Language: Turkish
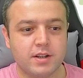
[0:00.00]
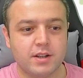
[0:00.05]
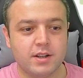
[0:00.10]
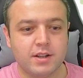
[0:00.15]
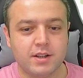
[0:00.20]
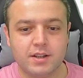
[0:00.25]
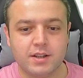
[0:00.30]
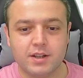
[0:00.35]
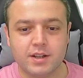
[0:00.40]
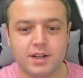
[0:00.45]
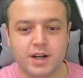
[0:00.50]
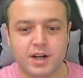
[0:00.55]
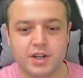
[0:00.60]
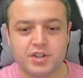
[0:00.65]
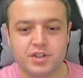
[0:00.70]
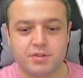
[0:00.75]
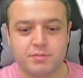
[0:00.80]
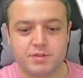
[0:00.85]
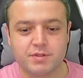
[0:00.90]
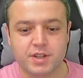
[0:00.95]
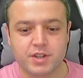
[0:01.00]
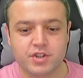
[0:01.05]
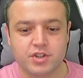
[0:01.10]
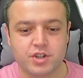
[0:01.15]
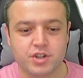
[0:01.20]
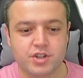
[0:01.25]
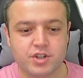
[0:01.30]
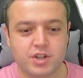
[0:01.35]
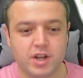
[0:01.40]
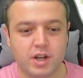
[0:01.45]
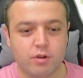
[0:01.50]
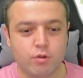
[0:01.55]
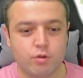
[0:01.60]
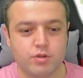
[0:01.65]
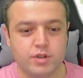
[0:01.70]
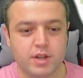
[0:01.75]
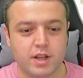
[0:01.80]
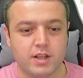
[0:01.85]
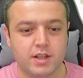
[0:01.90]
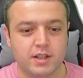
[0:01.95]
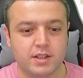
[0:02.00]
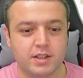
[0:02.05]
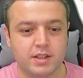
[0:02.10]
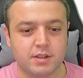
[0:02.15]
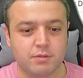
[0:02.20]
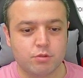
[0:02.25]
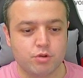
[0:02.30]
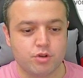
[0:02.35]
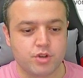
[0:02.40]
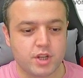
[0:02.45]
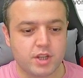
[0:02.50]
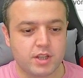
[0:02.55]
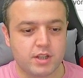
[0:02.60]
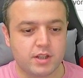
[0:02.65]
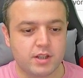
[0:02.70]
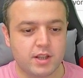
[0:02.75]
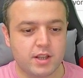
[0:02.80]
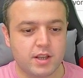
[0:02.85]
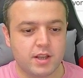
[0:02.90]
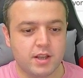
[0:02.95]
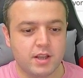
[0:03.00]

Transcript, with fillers: e, karşımıza çıkacak özellikleri bu şekilde.